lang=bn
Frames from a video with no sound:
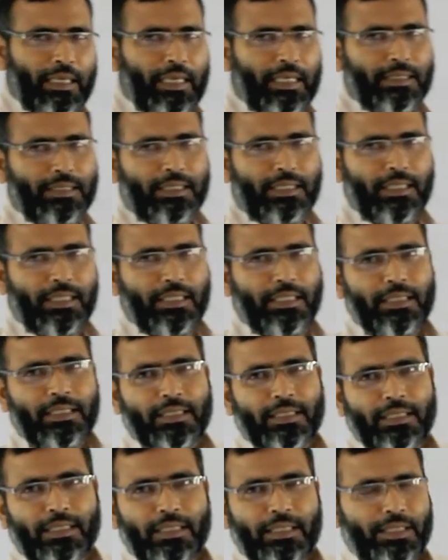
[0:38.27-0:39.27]
আজকে
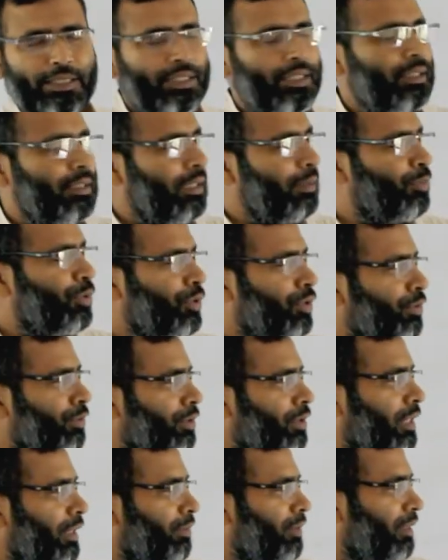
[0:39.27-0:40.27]
এসেছে
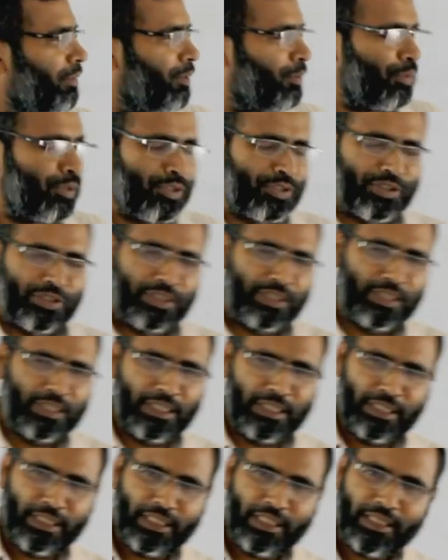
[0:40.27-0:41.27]
প্রথমত আমি আমার পরিচয়টা
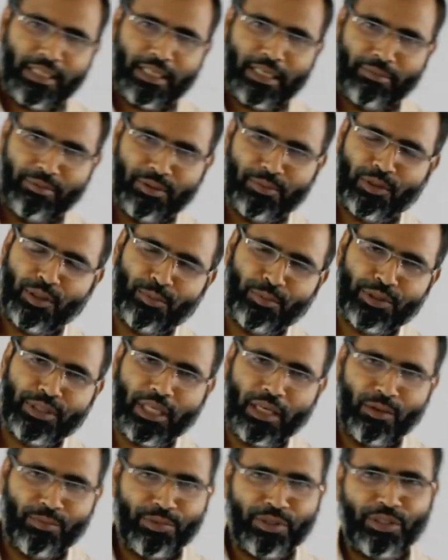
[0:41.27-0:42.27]
দিয়ে নিই আমি মোহাম্মদ
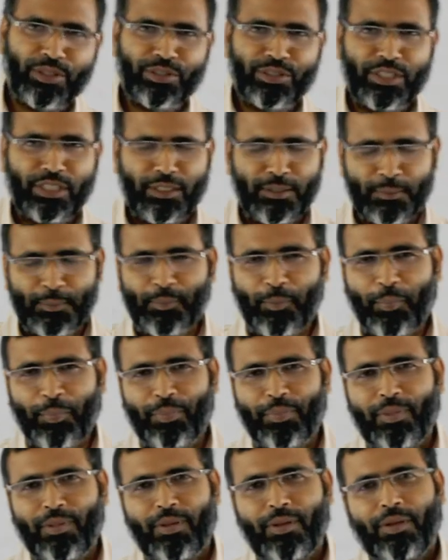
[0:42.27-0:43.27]
আলমগীর হোসেন
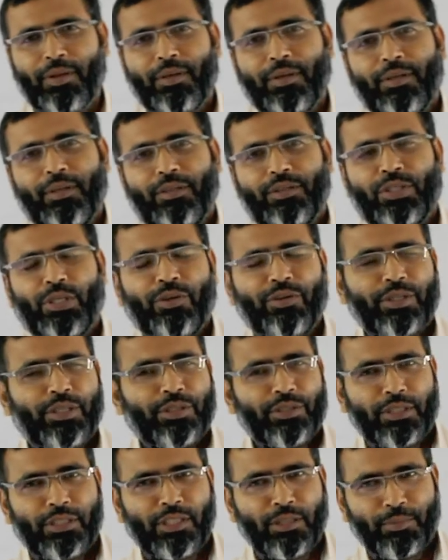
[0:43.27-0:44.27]
সহকারী
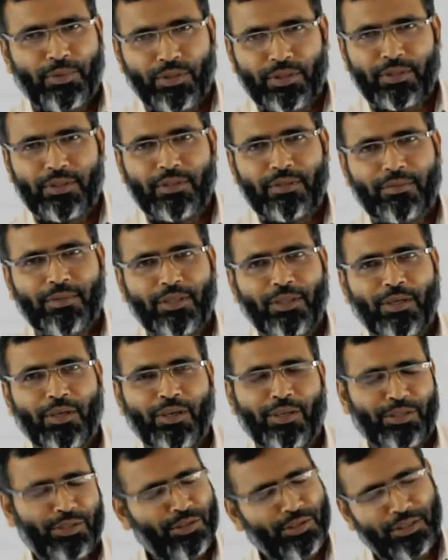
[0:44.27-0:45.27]
অধ্যাপক
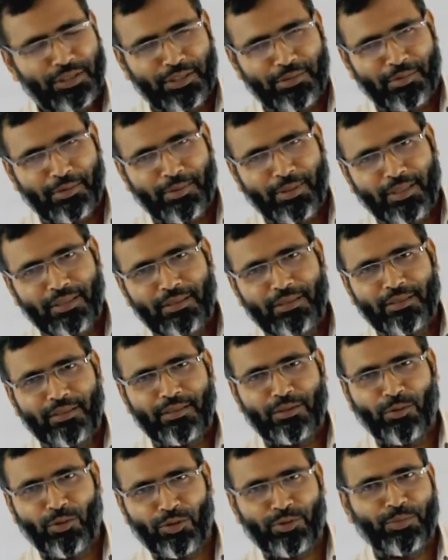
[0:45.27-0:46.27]
অর্থনীতি বিভাগ
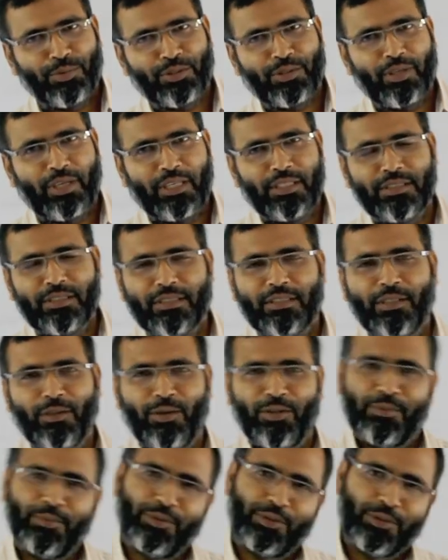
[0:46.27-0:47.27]
দৌলতপুর কলেজ
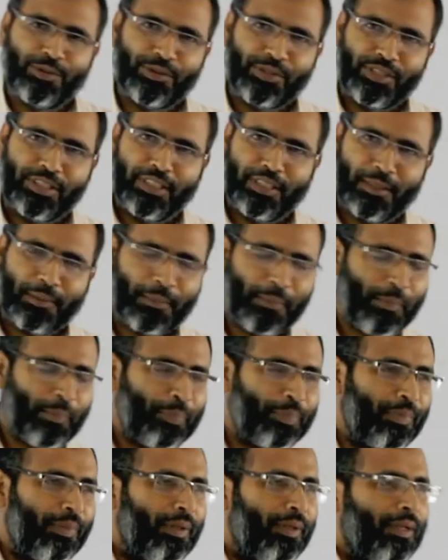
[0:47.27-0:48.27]
দৌলতপুর কুষ্টিয়া
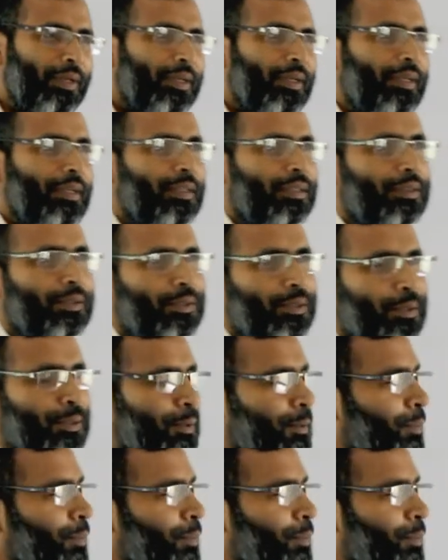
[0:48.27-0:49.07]
তো